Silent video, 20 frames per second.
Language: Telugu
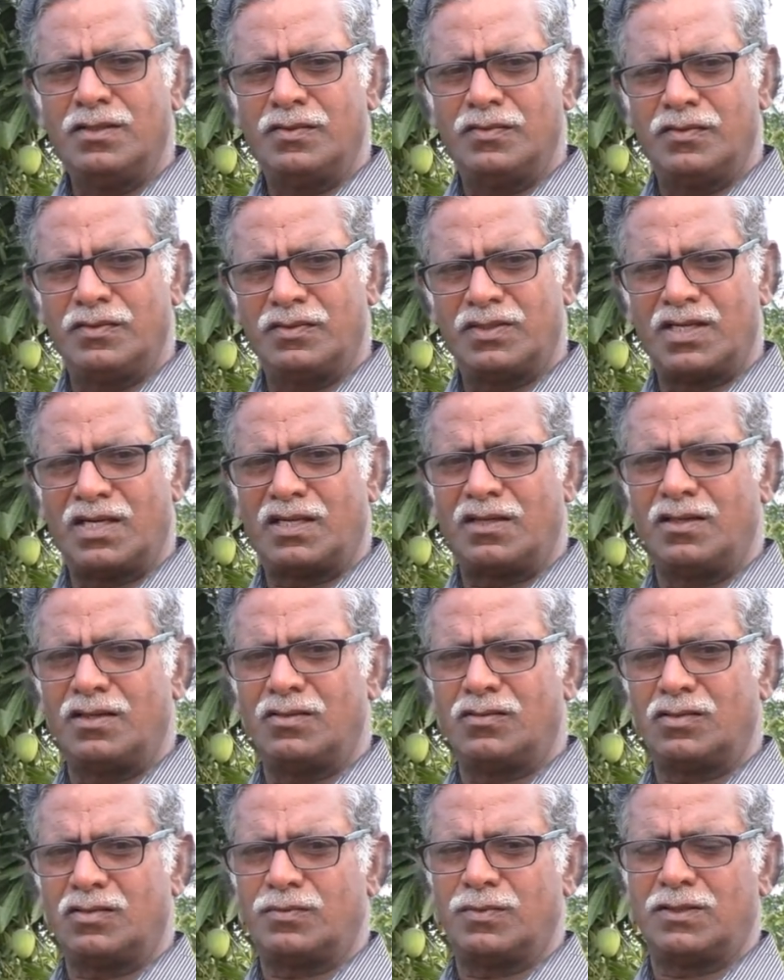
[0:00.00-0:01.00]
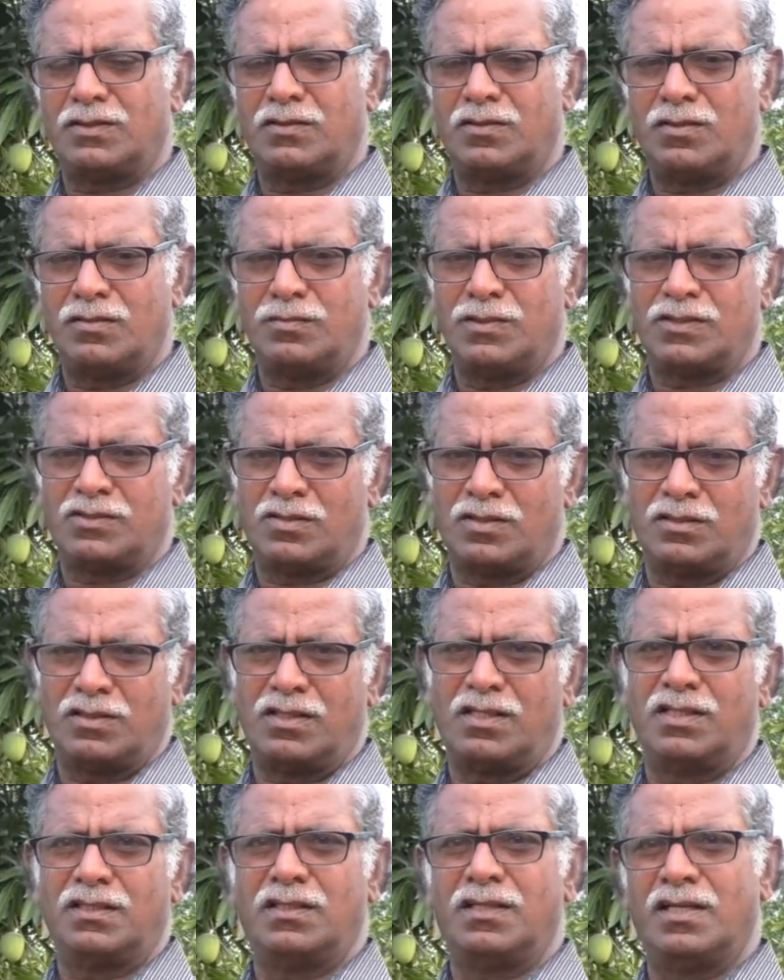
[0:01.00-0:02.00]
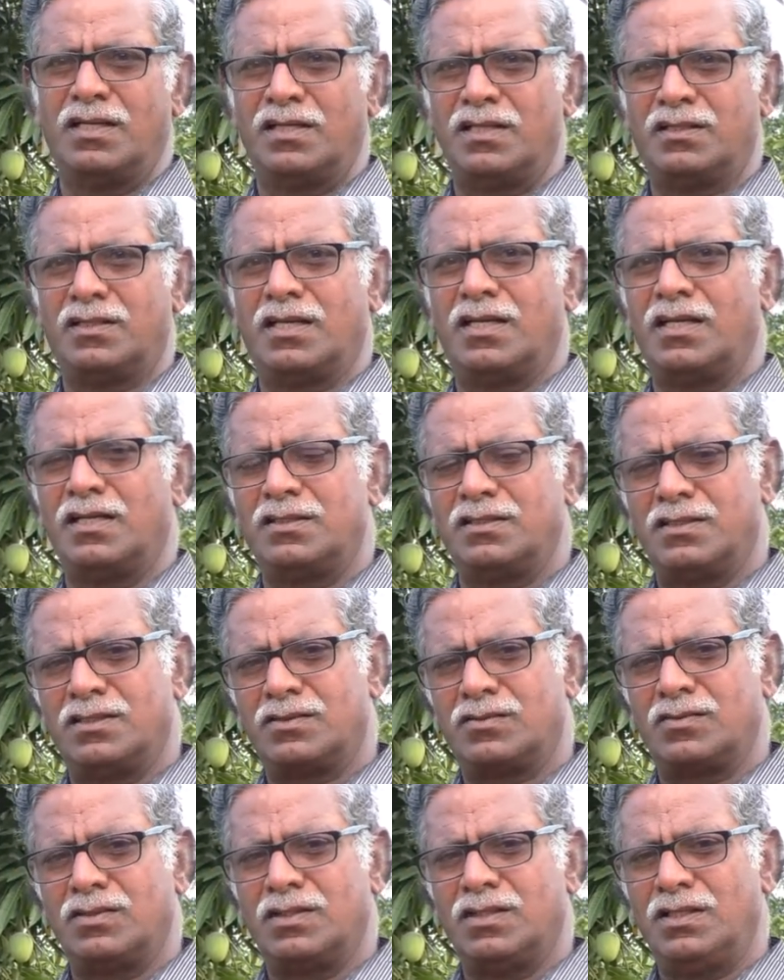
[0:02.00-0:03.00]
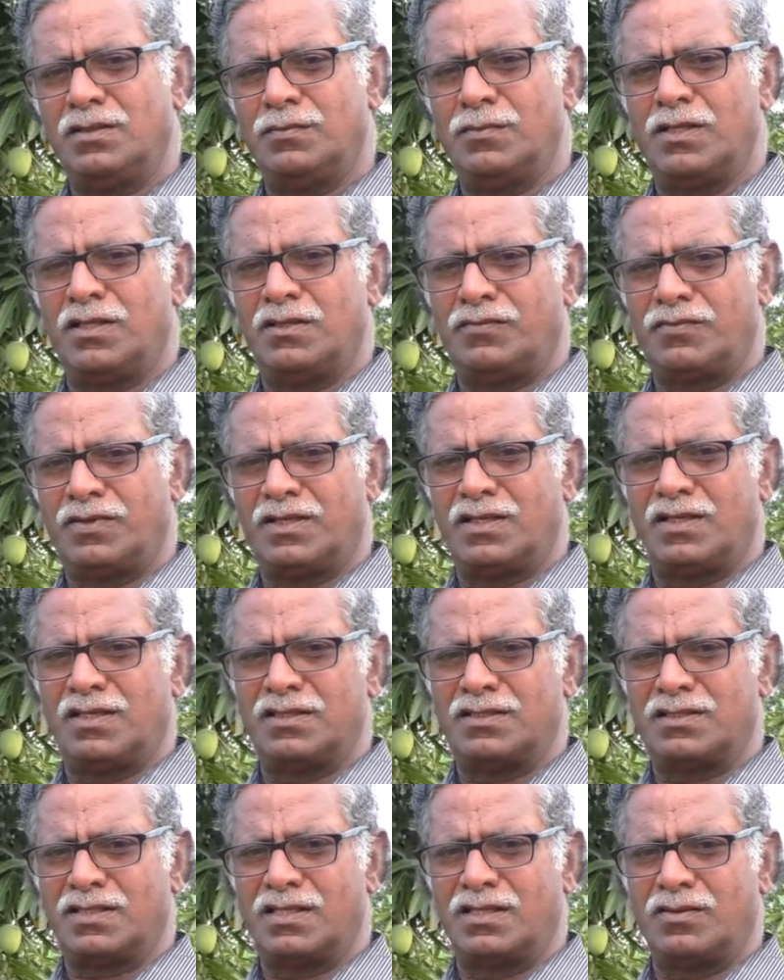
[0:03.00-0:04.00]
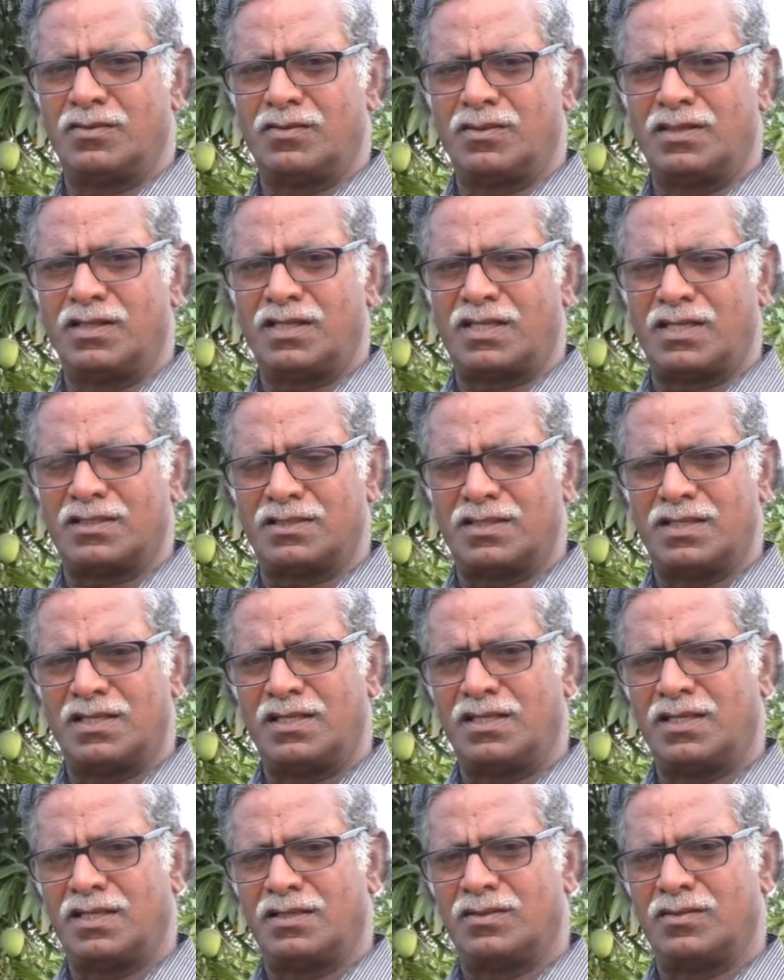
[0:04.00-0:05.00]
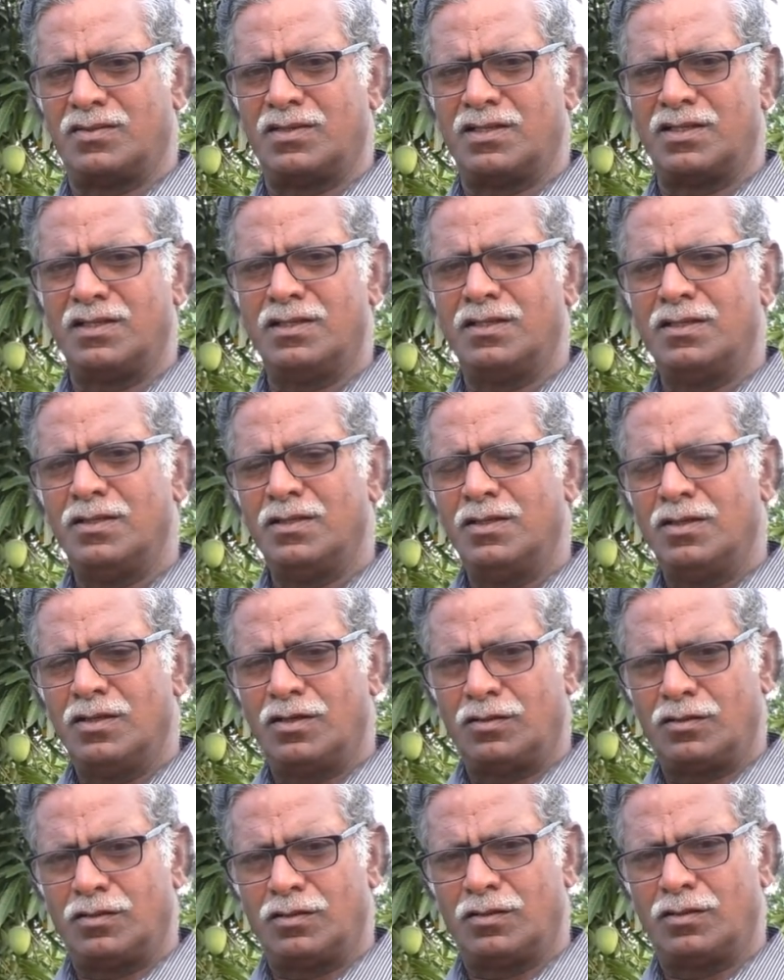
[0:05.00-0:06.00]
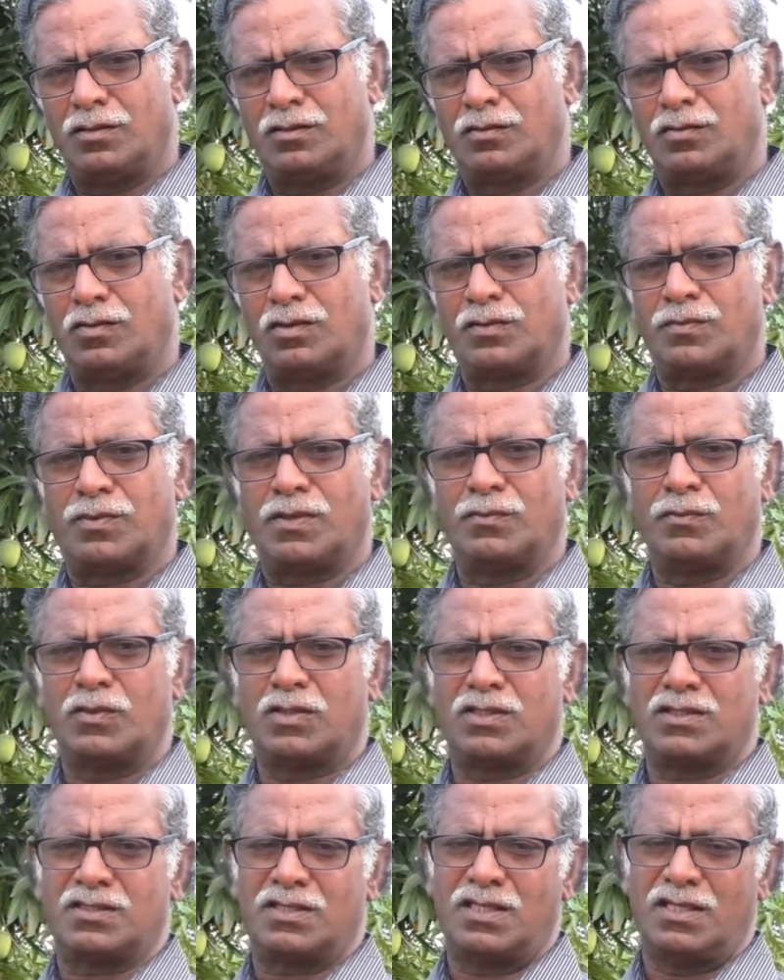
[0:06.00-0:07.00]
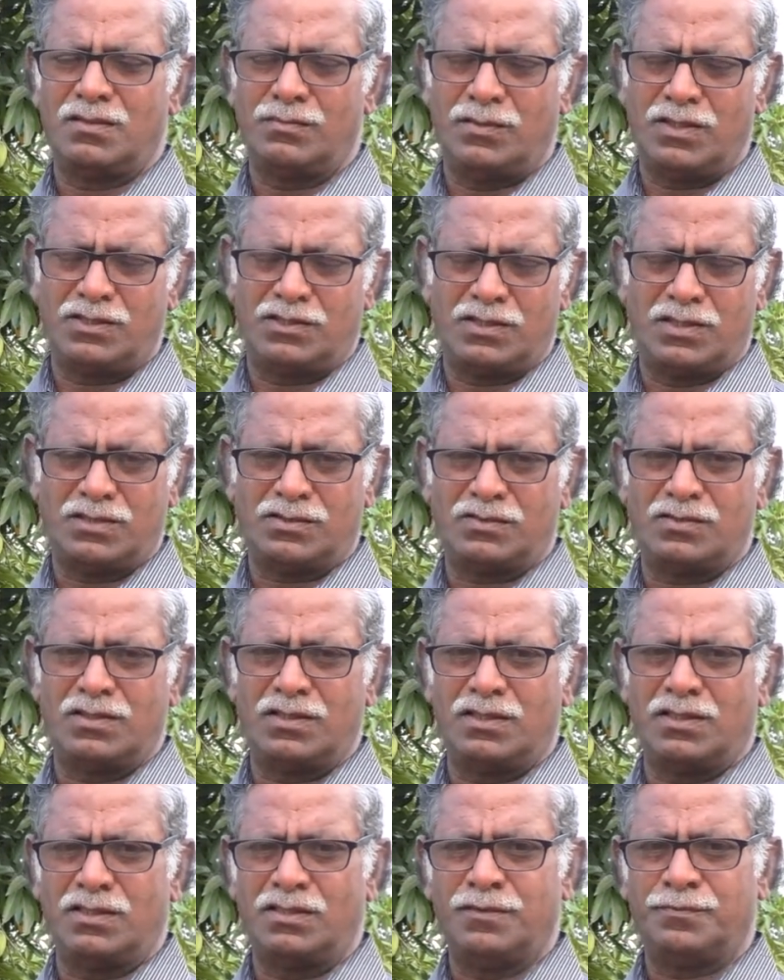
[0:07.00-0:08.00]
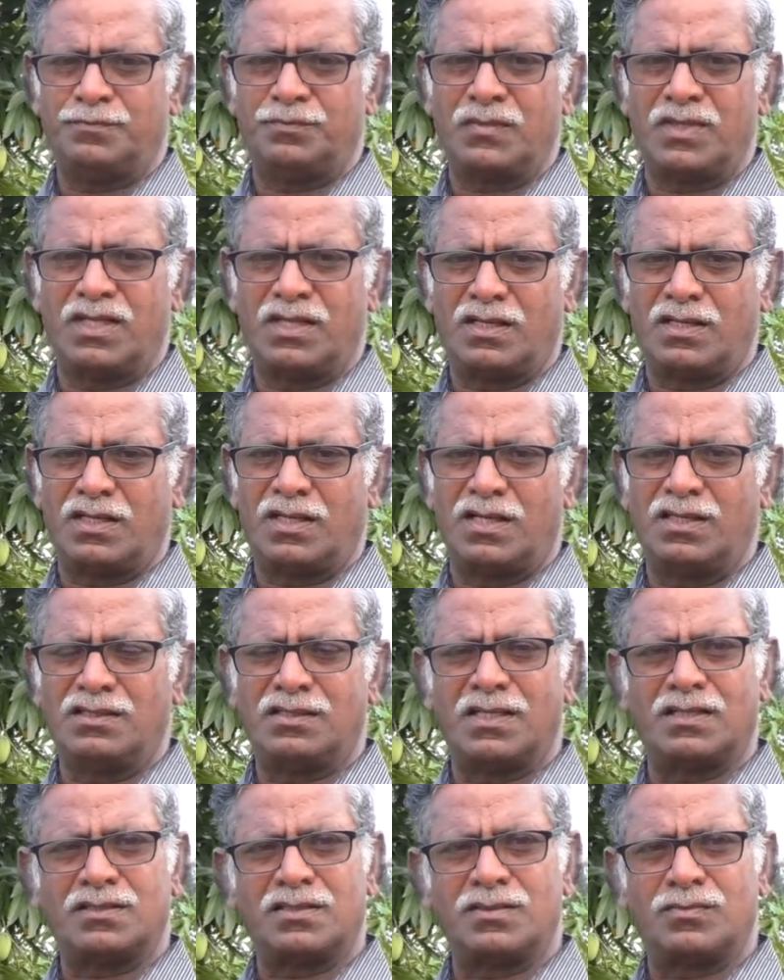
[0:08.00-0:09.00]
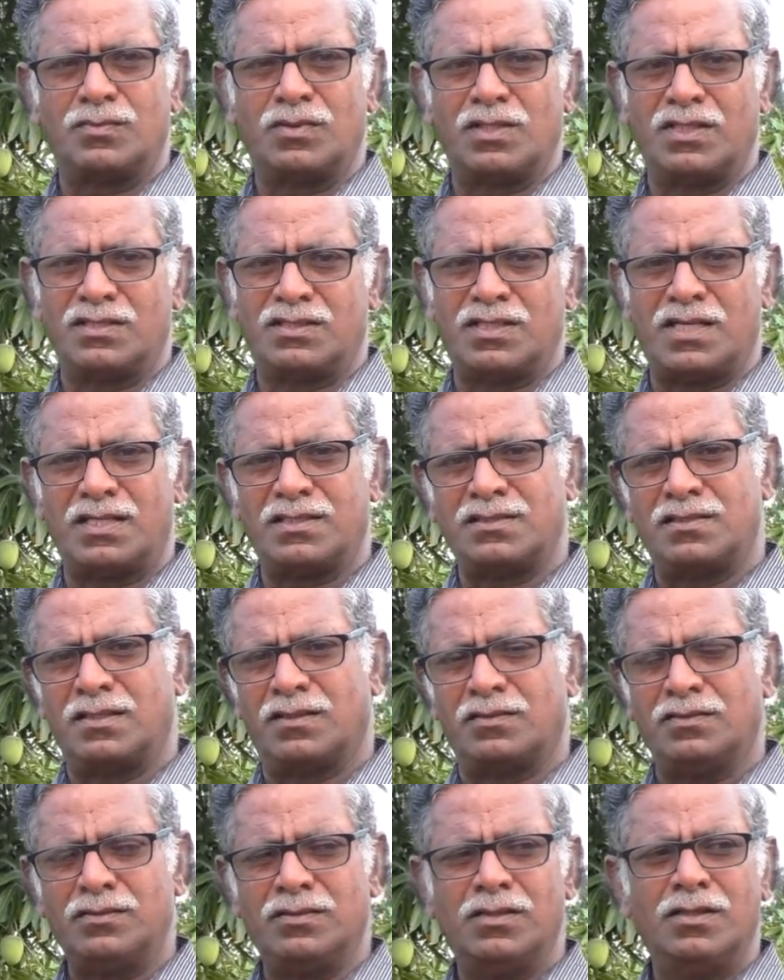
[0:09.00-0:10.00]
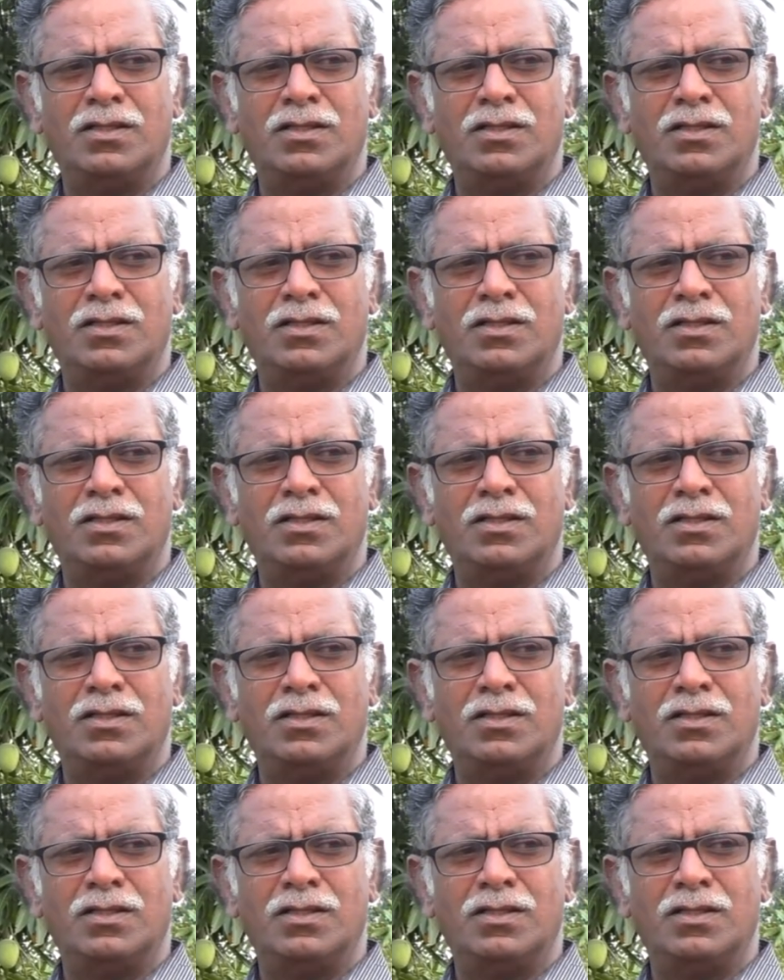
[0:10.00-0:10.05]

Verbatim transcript: వివిధ రకాలైన ఉత్పత్తులు కూడా మేము సొంతంగా నేనే తయారు చేసుకుని బయోఫెర్టిలైజర్స్ కానివ్వండి కషాయాలు కానివ్వండి గ్రోత్ ప్రమోటర్స్ కానీ మేము చేసుకుని ఇక్కడ సక్సెస్ఫుల్గా చేస్తున్నాను